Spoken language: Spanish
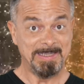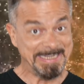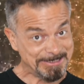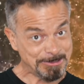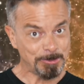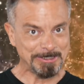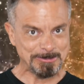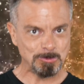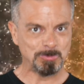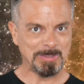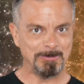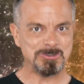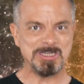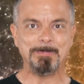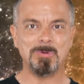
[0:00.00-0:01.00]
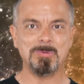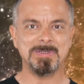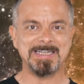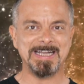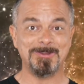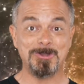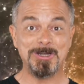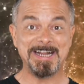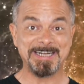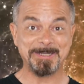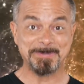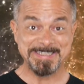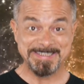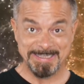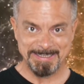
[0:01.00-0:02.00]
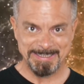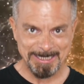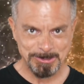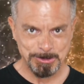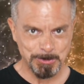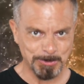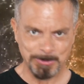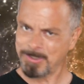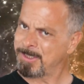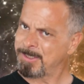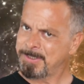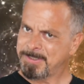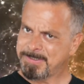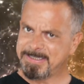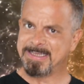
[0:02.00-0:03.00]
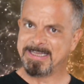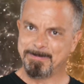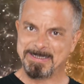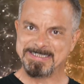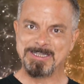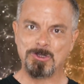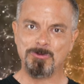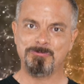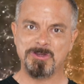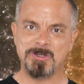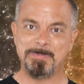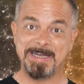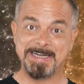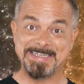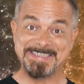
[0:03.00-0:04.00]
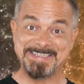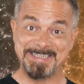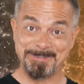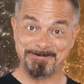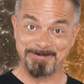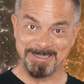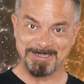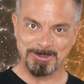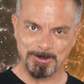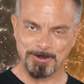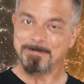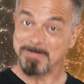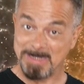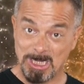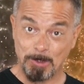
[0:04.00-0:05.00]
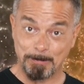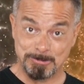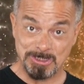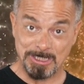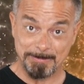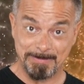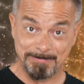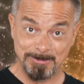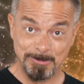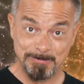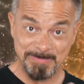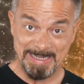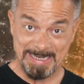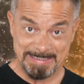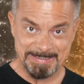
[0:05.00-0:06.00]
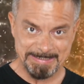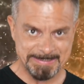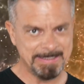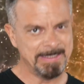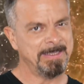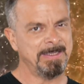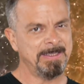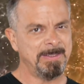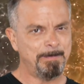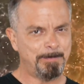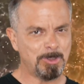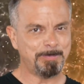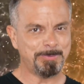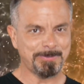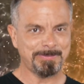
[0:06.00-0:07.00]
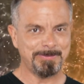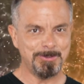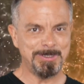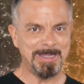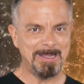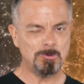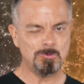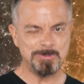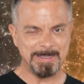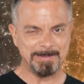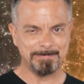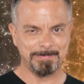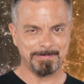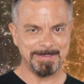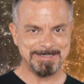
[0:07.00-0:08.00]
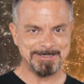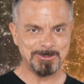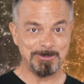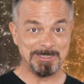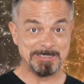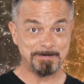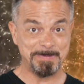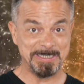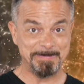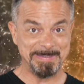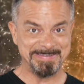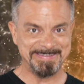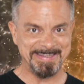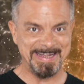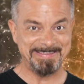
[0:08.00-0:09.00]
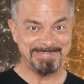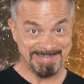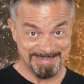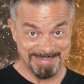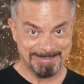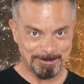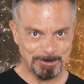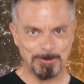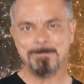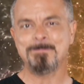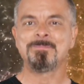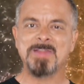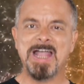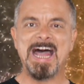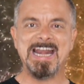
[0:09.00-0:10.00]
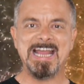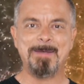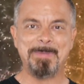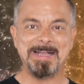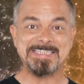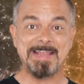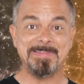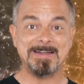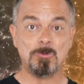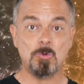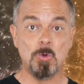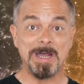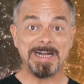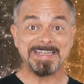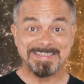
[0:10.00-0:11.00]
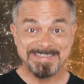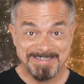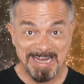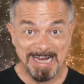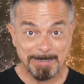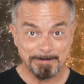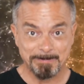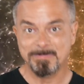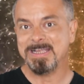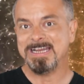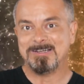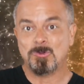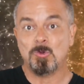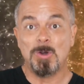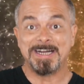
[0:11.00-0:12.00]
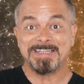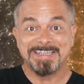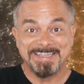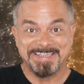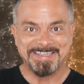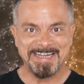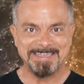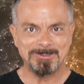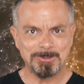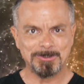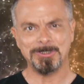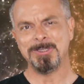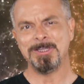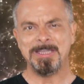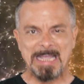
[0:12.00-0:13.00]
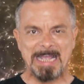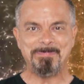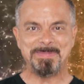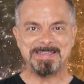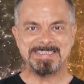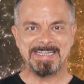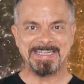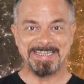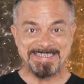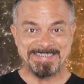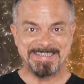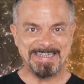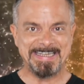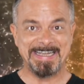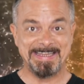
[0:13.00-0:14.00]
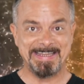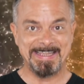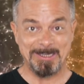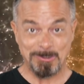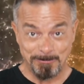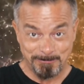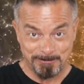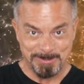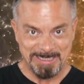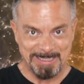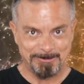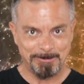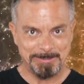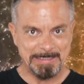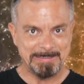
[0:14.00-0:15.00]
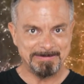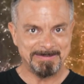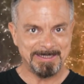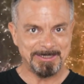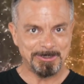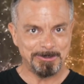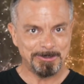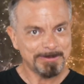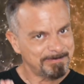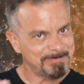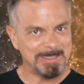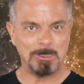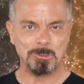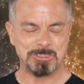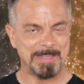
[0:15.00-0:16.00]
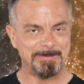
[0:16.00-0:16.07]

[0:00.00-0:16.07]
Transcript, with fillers: Estos resultados se han publicado en la revista Nature y además de confirmar este efecto, la observación de Alice proporciona un acceso experimental directo a la masa del quark charm, el quark encanto, antes de que éste quede confinado en el interior de los